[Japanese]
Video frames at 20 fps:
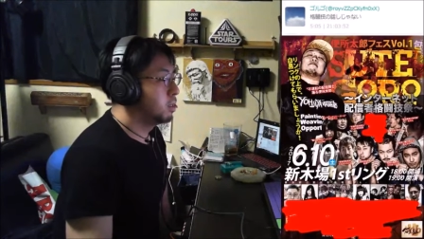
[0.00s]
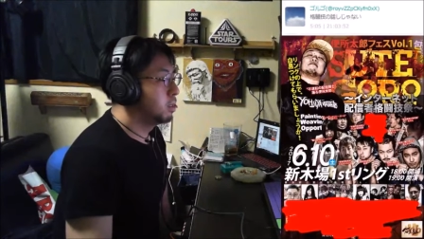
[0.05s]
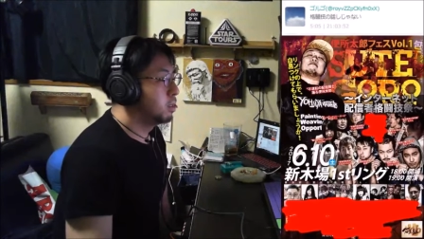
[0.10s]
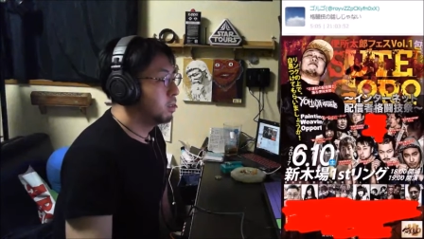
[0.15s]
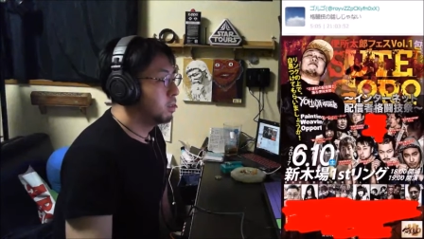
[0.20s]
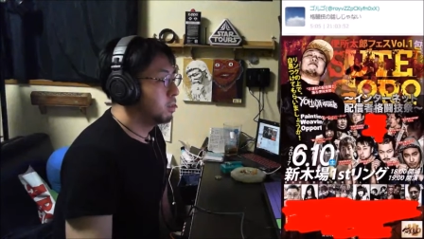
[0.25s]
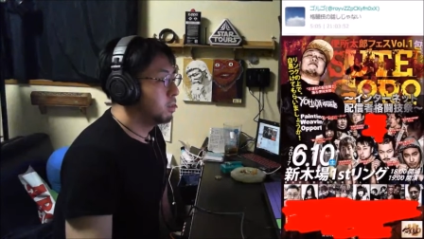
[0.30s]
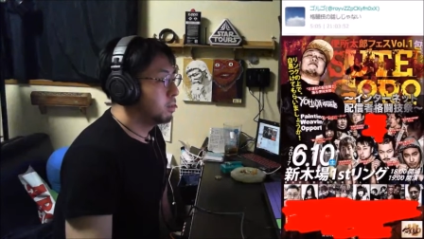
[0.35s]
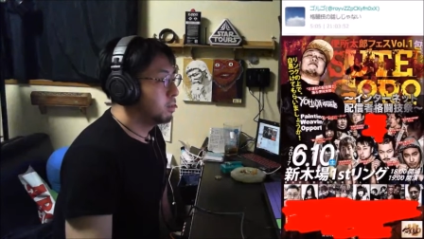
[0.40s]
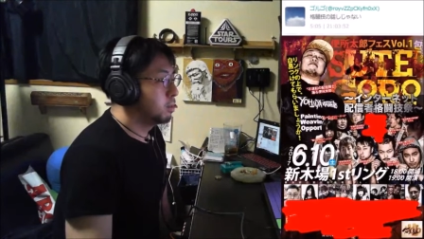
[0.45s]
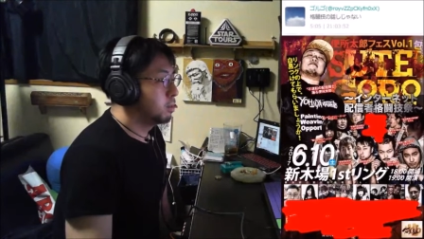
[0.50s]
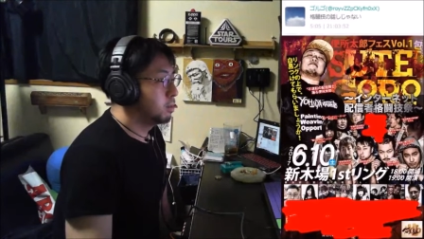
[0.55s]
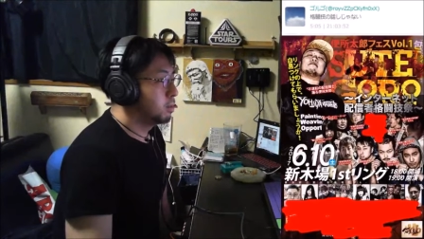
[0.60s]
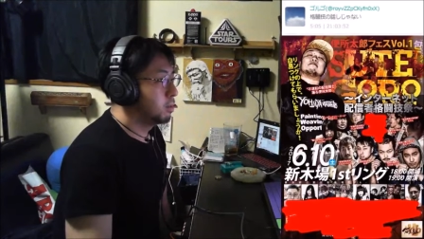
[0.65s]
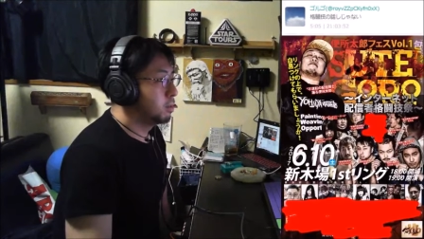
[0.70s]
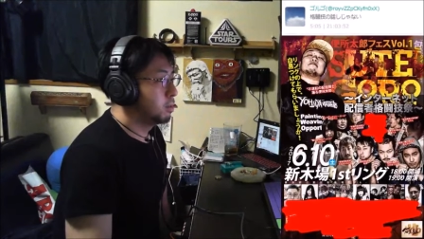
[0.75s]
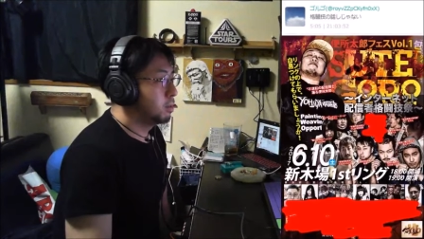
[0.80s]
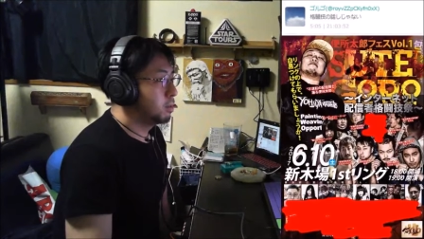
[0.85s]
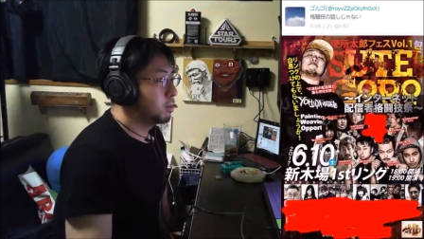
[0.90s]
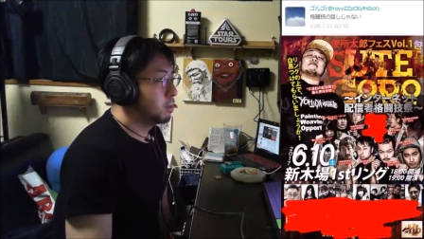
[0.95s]
うん、
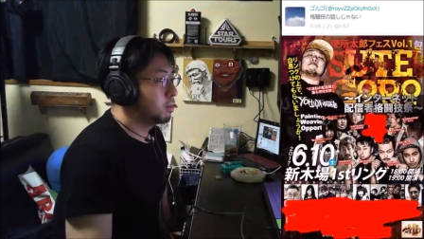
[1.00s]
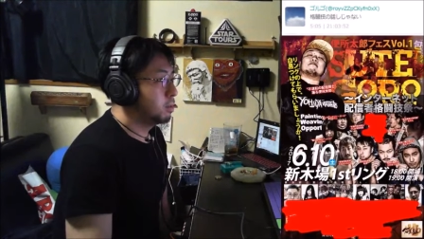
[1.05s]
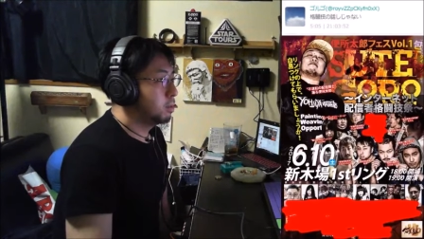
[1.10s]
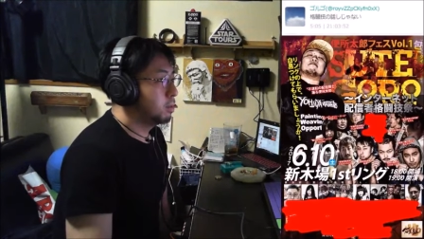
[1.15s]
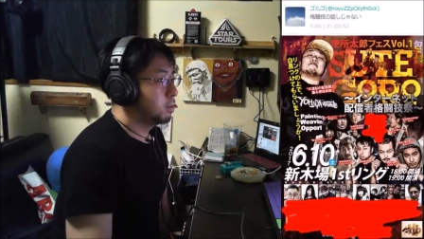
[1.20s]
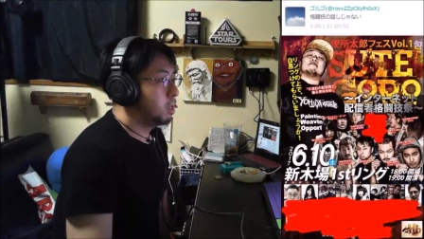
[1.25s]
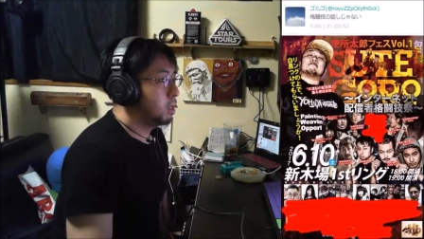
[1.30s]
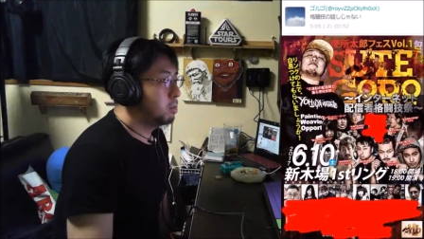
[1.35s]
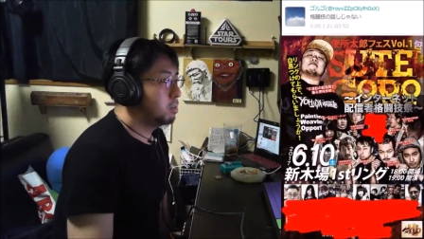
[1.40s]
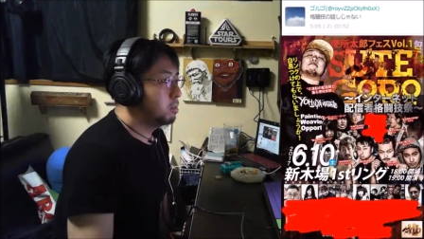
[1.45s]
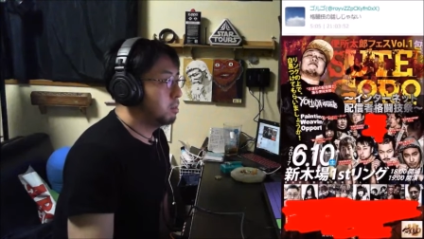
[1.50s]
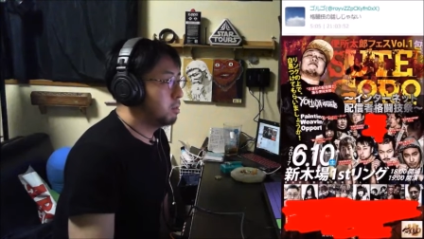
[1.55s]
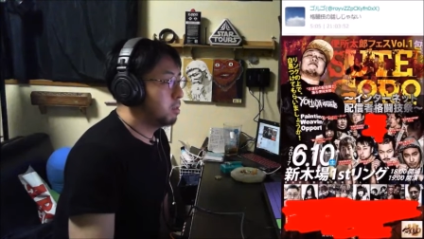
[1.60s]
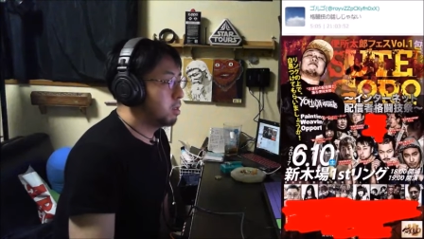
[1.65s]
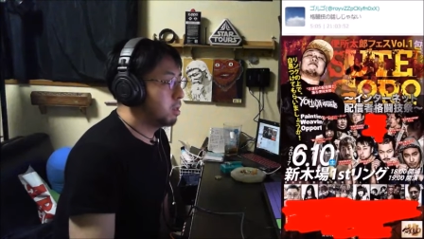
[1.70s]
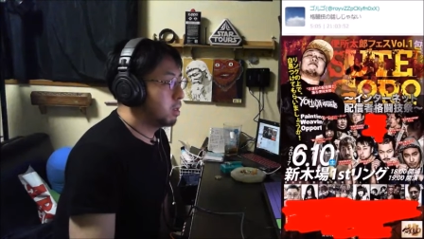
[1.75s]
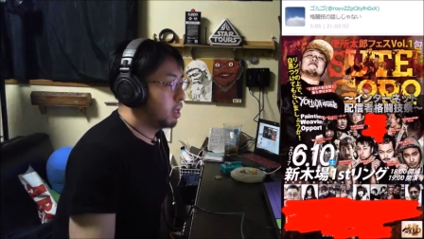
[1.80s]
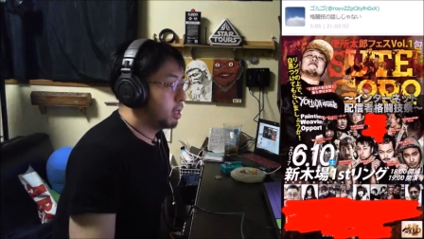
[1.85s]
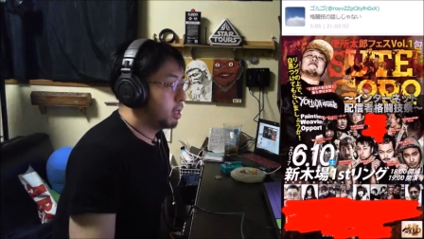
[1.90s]
格闘技の話